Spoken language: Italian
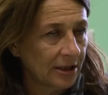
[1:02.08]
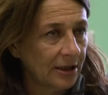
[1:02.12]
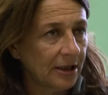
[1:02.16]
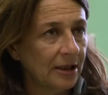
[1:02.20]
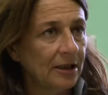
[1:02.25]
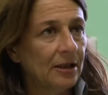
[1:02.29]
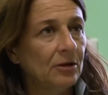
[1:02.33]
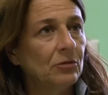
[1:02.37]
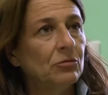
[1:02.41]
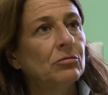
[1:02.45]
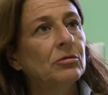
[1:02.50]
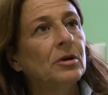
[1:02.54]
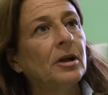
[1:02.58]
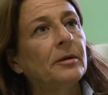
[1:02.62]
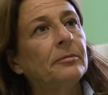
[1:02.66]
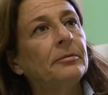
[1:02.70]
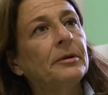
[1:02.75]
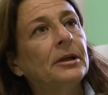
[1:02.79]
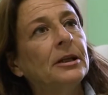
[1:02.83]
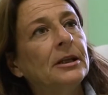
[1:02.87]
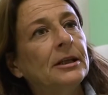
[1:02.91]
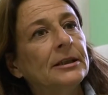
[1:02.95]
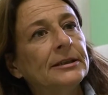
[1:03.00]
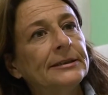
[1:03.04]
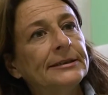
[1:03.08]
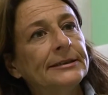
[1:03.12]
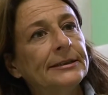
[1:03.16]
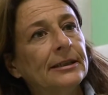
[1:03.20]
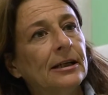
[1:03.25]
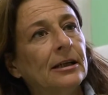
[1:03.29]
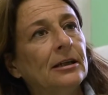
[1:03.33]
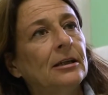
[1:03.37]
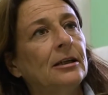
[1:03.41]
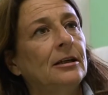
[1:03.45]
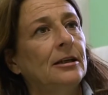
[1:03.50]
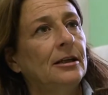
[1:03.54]
delle cure per gli
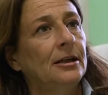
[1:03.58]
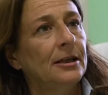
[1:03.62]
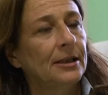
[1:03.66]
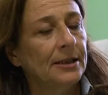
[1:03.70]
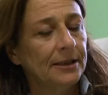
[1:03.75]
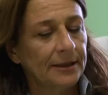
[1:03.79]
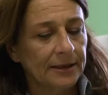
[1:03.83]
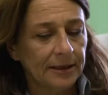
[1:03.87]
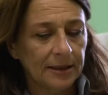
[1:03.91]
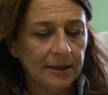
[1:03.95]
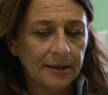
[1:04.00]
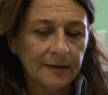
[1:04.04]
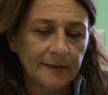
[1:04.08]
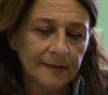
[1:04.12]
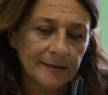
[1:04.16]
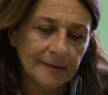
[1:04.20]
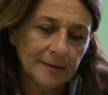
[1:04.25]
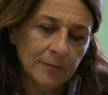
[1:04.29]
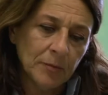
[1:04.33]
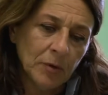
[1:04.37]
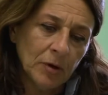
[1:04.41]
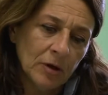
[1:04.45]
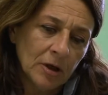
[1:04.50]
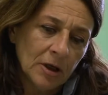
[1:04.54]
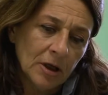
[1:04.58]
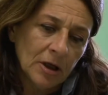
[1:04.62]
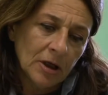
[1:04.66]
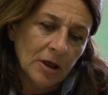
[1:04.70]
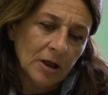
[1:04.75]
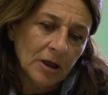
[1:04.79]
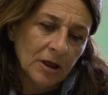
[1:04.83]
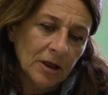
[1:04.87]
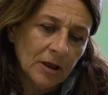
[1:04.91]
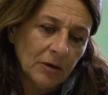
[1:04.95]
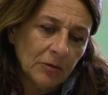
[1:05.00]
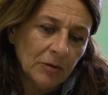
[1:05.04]
anziani è altissimo
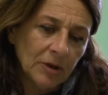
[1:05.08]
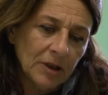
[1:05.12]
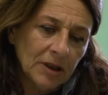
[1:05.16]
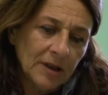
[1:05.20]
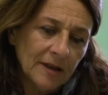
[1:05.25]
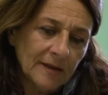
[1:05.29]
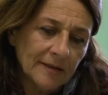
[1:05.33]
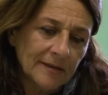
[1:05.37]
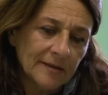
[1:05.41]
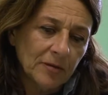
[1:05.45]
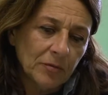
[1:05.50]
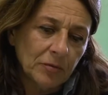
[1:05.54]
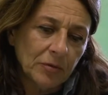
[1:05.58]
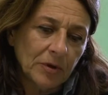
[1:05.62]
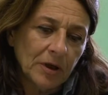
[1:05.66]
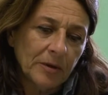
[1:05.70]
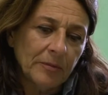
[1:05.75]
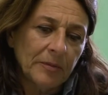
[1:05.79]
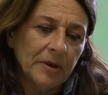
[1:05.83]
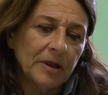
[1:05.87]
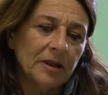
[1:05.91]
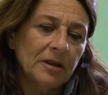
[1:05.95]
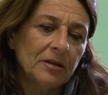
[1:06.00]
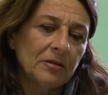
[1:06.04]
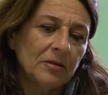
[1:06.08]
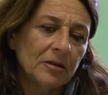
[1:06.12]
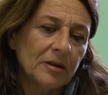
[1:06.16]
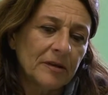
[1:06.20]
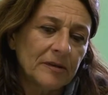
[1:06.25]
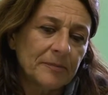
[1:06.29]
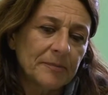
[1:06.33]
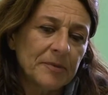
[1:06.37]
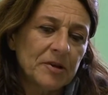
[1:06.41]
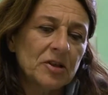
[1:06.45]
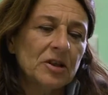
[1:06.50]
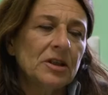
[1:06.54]
e quindi è sicuramente una
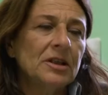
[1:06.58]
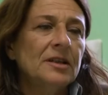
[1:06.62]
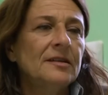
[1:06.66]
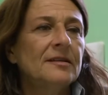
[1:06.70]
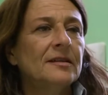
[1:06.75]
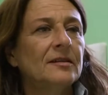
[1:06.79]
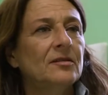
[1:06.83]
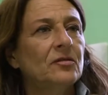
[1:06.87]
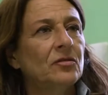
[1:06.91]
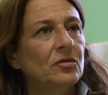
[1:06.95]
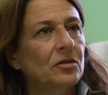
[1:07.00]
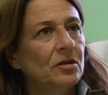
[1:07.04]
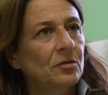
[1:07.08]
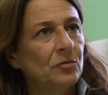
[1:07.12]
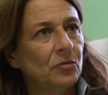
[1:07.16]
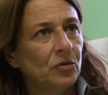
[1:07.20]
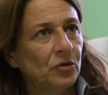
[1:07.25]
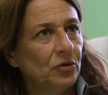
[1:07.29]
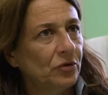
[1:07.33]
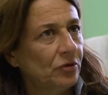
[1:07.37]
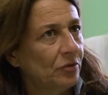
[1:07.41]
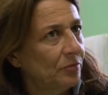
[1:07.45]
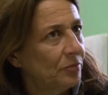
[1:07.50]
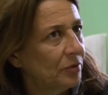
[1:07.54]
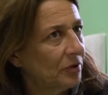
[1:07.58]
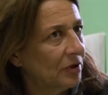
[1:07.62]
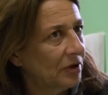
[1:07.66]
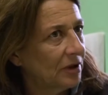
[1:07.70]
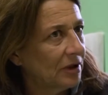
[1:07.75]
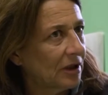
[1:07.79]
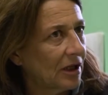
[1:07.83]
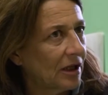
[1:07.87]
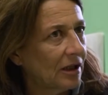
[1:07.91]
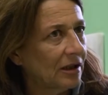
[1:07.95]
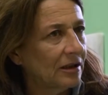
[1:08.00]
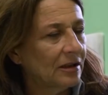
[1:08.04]
specializzazione molto
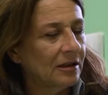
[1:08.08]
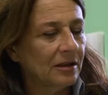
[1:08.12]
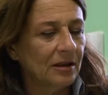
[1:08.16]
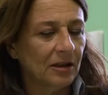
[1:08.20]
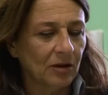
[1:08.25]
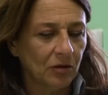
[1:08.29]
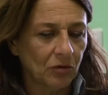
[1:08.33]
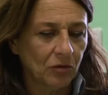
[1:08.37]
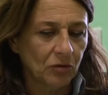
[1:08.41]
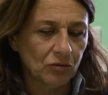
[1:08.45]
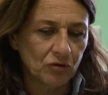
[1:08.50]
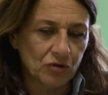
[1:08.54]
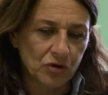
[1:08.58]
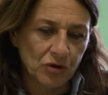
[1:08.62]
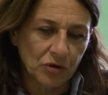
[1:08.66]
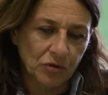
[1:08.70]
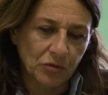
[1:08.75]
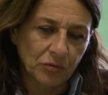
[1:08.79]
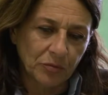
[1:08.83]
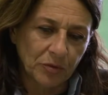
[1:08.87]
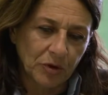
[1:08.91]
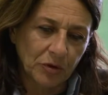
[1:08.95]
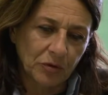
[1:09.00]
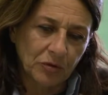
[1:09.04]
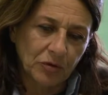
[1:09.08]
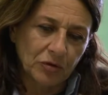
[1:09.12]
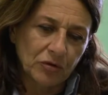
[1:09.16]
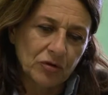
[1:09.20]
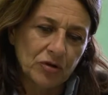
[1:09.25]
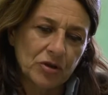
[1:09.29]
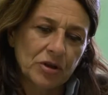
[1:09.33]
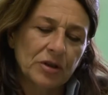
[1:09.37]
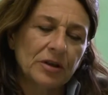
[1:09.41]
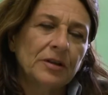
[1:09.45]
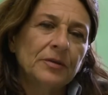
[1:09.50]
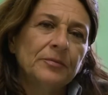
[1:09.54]
importante oggi come
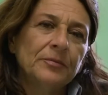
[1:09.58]
oggi.